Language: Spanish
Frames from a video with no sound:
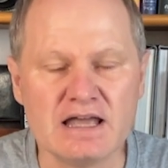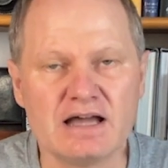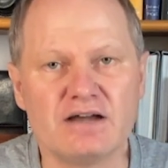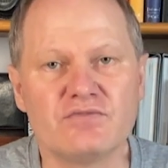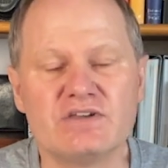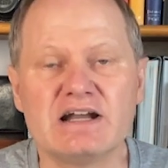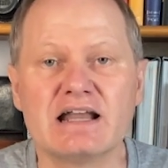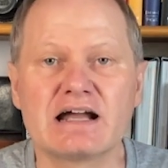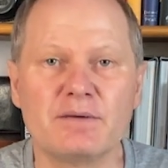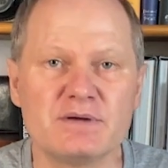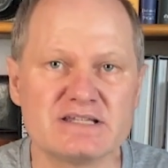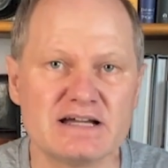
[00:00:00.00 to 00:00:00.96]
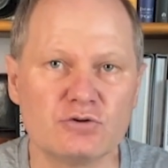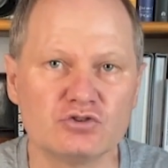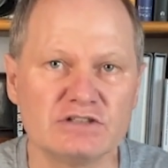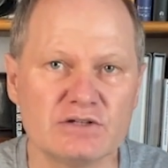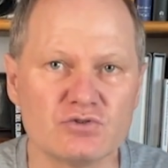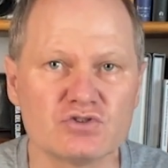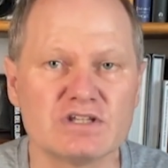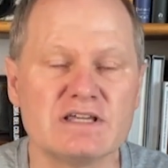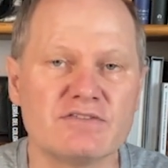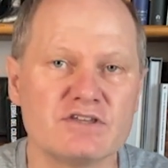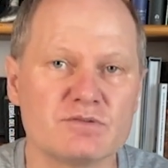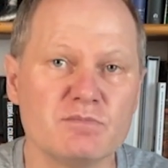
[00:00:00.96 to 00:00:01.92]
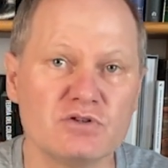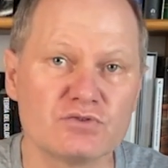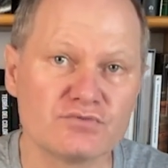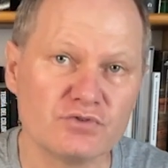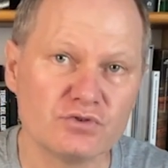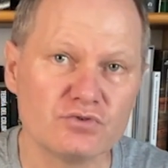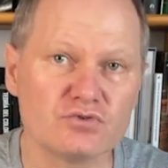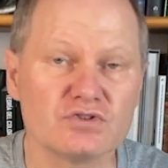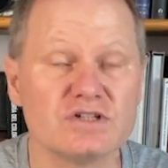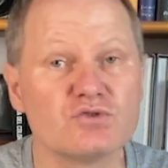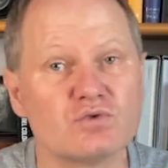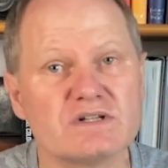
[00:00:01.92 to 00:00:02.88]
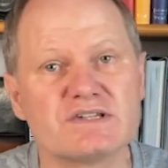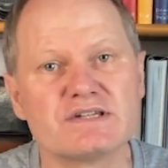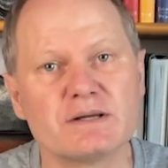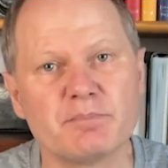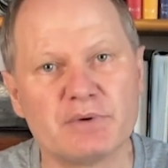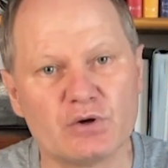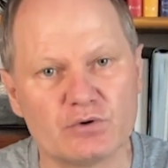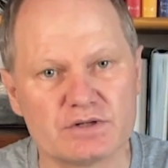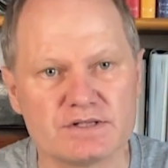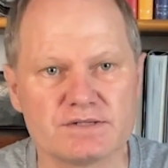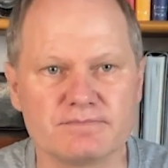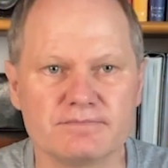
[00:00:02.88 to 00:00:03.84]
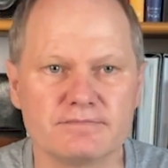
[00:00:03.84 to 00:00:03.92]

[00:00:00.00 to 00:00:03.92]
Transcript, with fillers: Al final acabáis agotados y hacéis menos fotos y suelen ser peores.